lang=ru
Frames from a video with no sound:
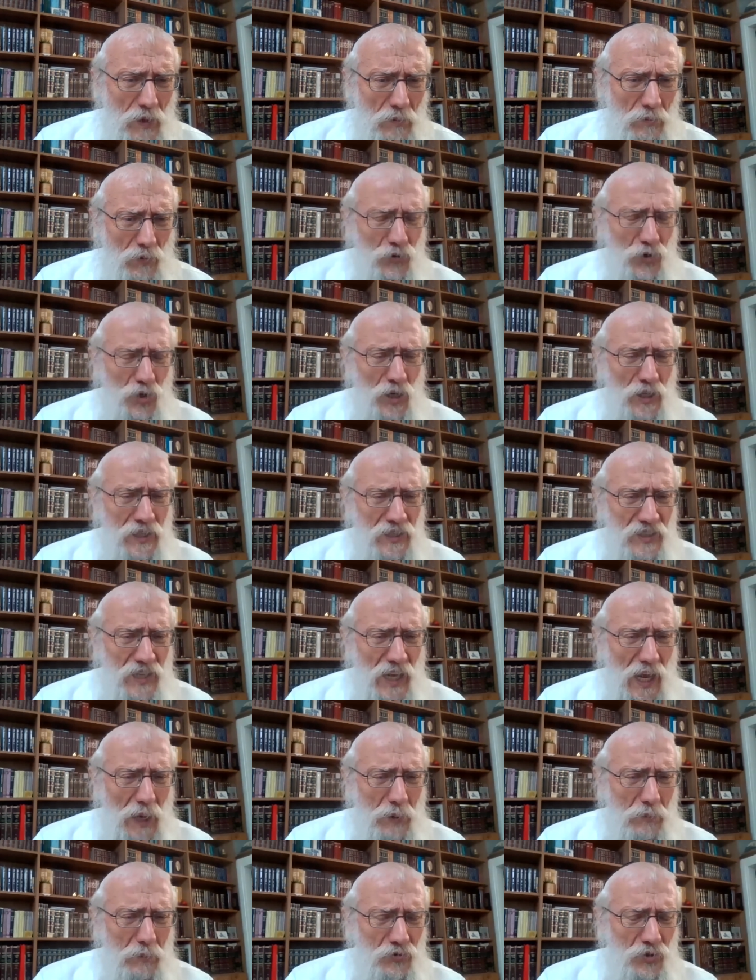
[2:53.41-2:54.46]
Мы все это
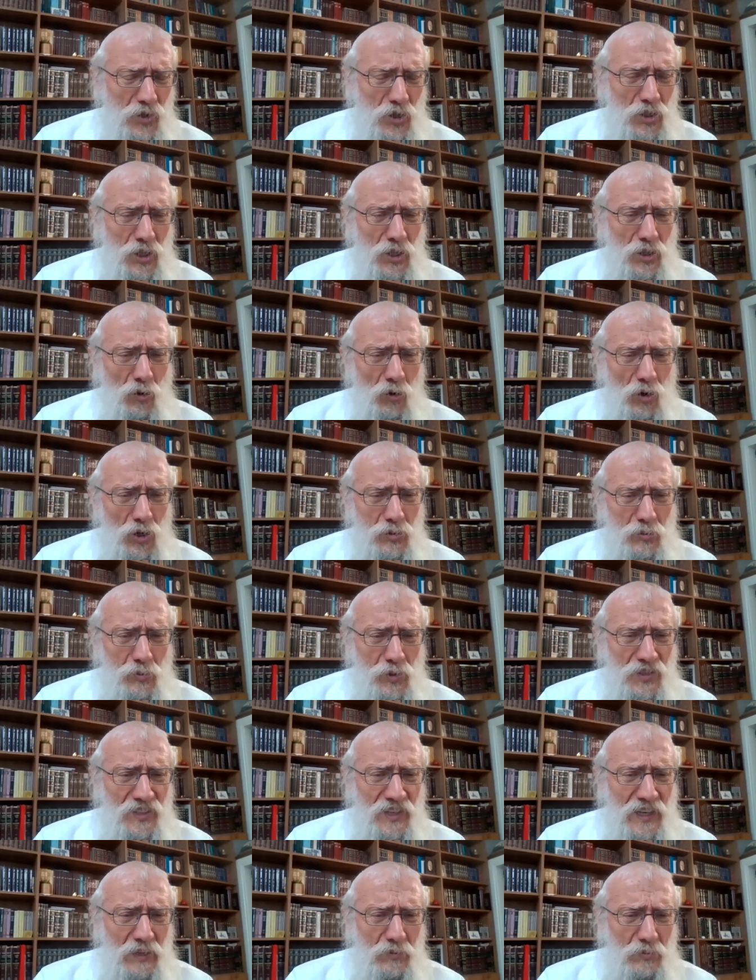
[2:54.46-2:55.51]
знаем, все, что ты хочешь нам
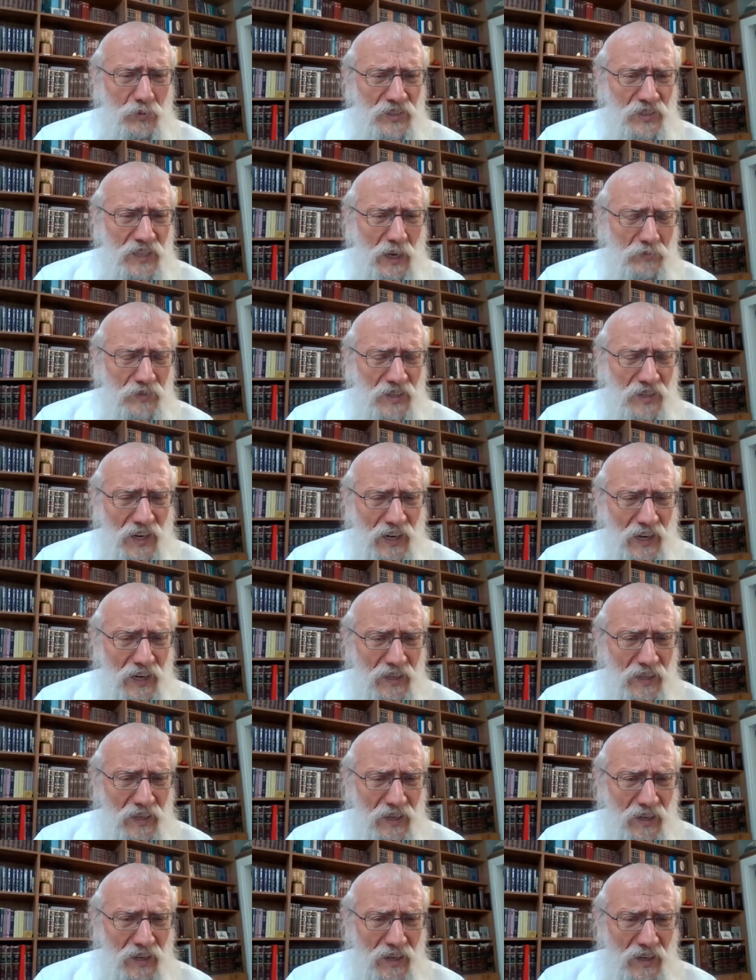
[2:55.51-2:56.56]
сказать, мы знаем
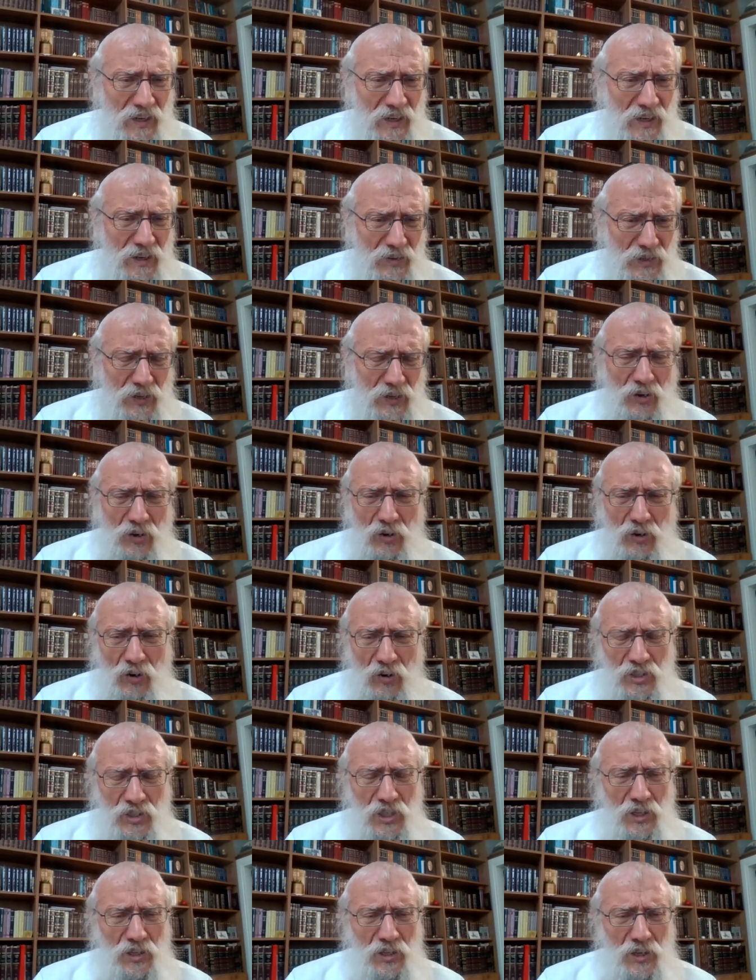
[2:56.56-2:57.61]
заранее. Такой
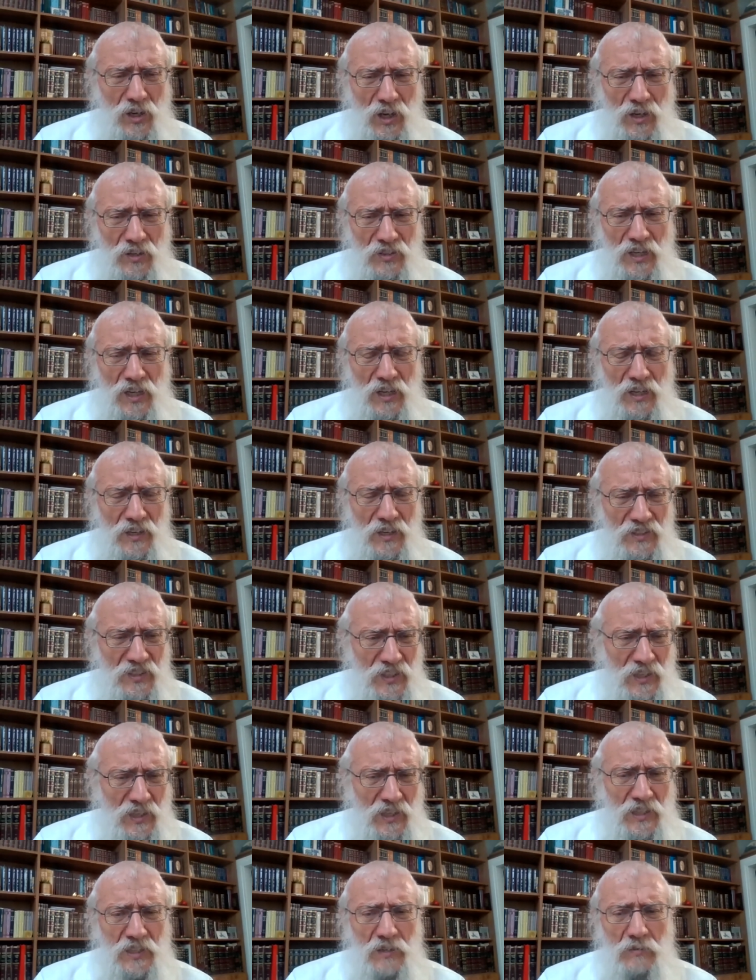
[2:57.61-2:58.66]
очень сильный
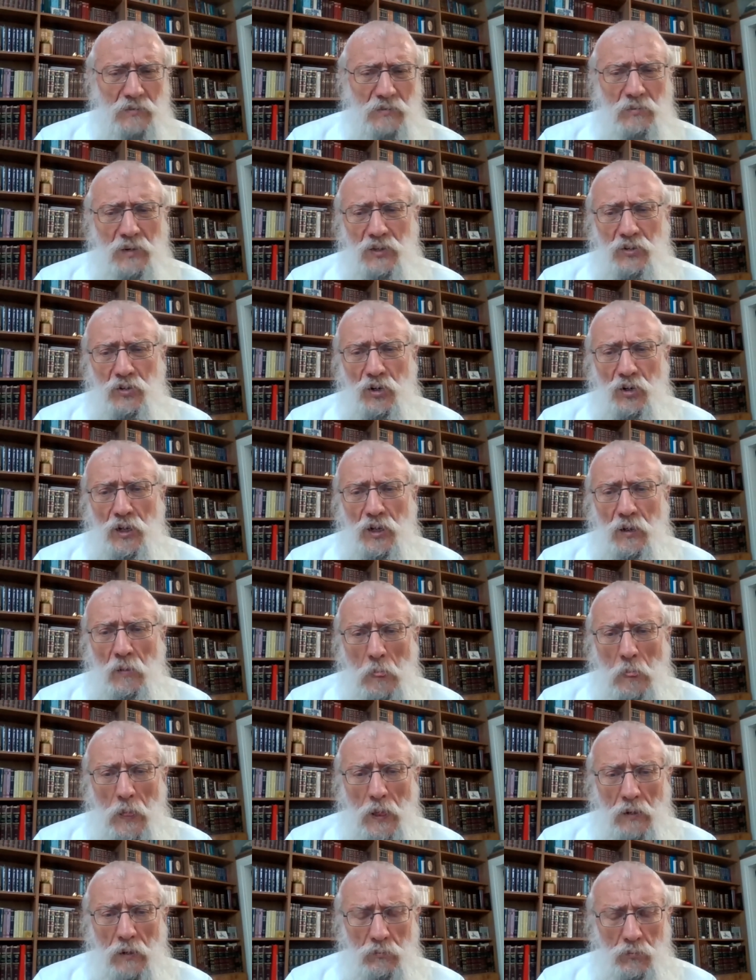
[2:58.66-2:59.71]
цинизм, который
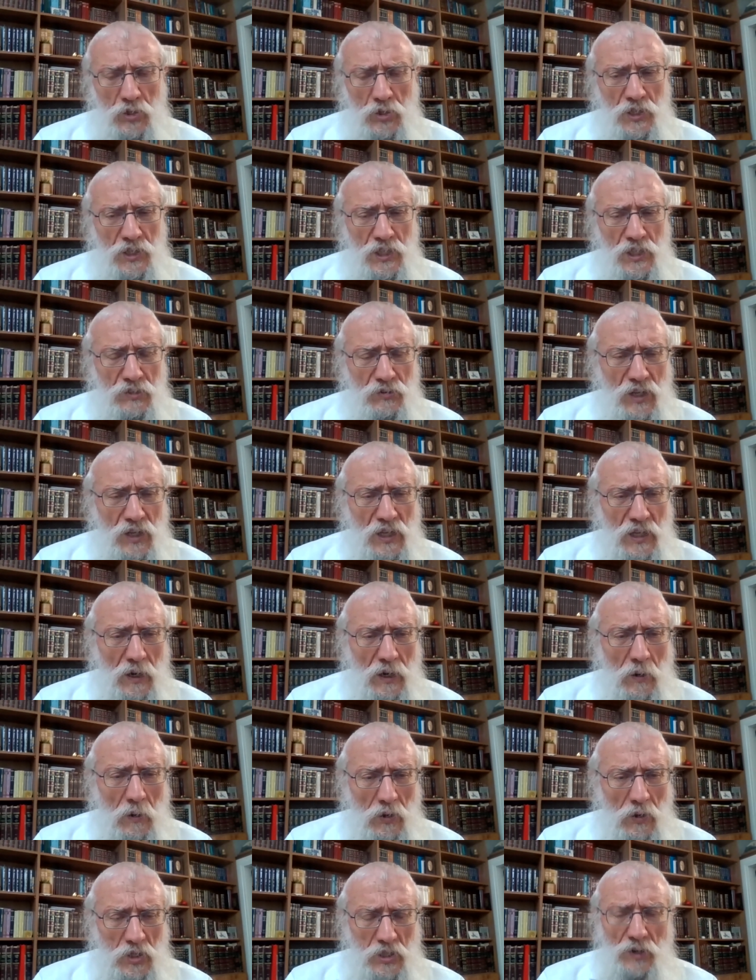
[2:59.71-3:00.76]
может
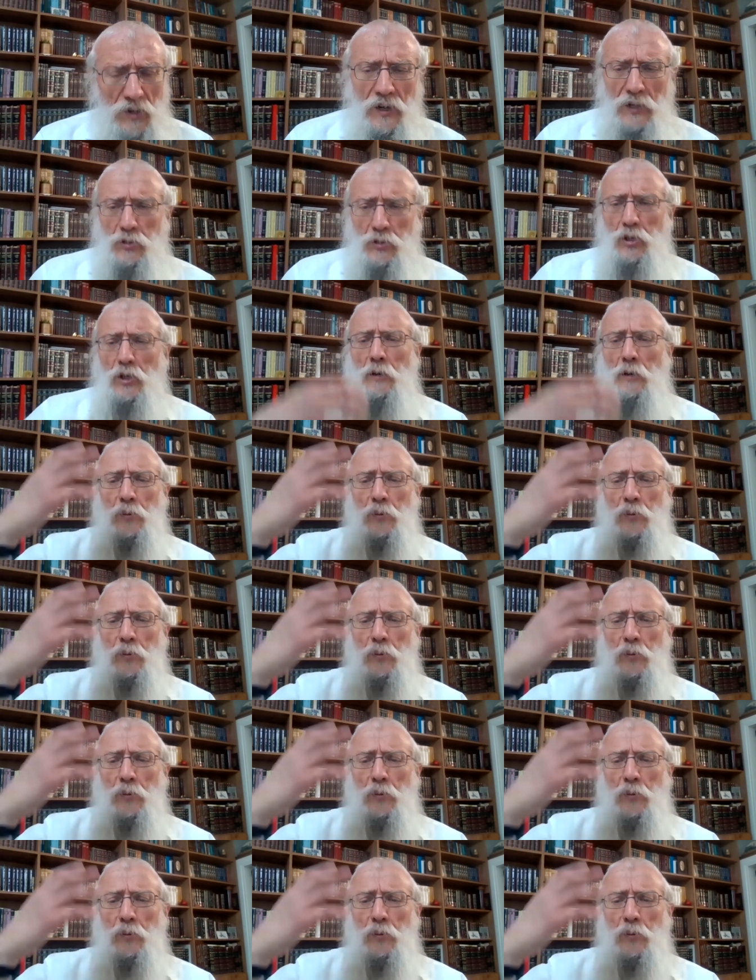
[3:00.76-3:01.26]
действительно человек, который